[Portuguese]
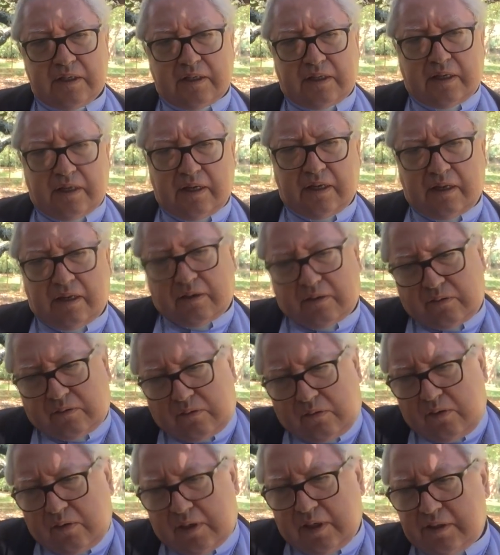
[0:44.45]
que
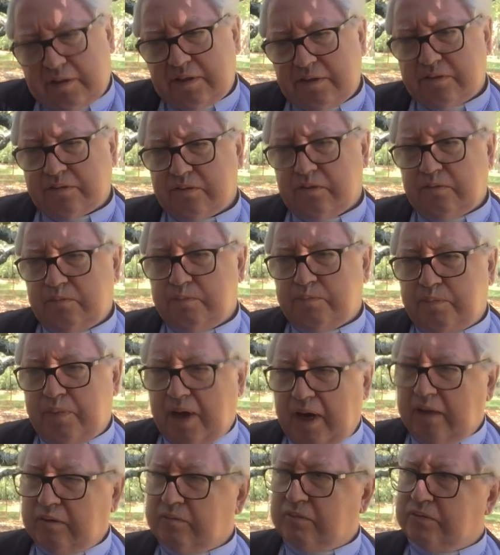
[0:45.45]
concretizou um
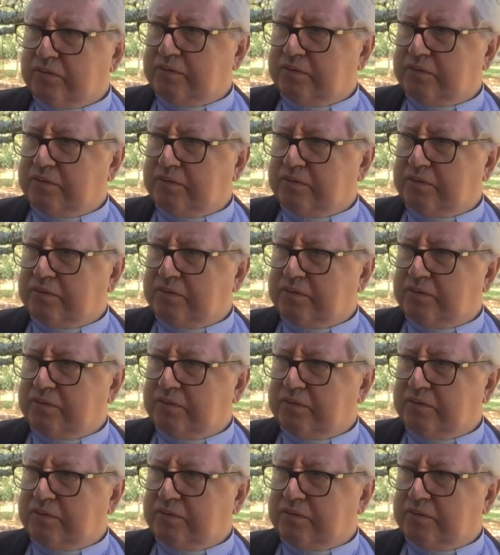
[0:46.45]
pacto